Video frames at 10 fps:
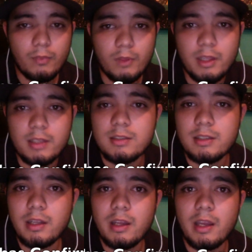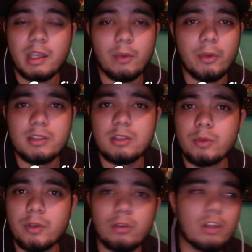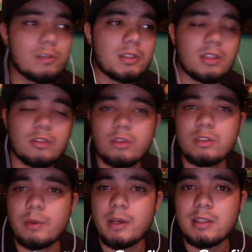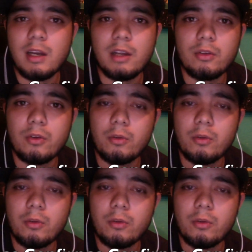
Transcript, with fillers: Desde este, aquí voy a estar subiendo todas mis canciones que vaya sacando.